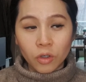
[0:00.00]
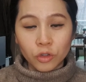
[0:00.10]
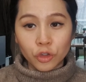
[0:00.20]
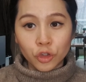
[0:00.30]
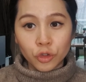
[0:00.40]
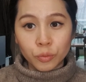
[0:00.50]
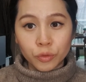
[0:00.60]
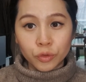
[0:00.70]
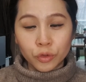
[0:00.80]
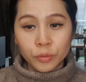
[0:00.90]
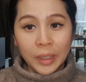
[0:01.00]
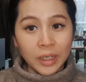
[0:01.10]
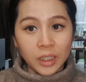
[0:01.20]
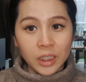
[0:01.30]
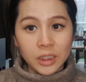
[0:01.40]
유튜브 마랑
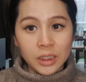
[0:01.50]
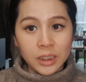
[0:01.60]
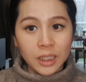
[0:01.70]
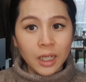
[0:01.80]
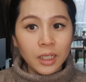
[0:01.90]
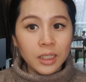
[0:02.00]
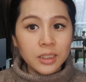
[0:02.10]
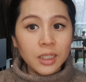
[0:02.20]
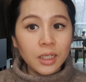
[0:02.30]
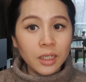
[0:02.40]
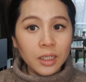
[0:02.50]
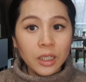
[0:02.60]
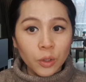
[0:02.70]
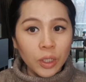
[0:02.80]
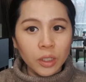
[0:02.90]
잉글리시를 하기 에 시작하게 된
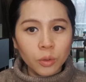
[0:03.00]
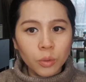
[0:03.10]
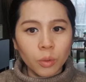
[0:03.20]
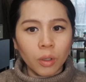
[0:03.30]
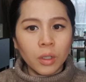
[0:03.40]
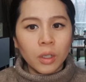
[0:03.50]
계기도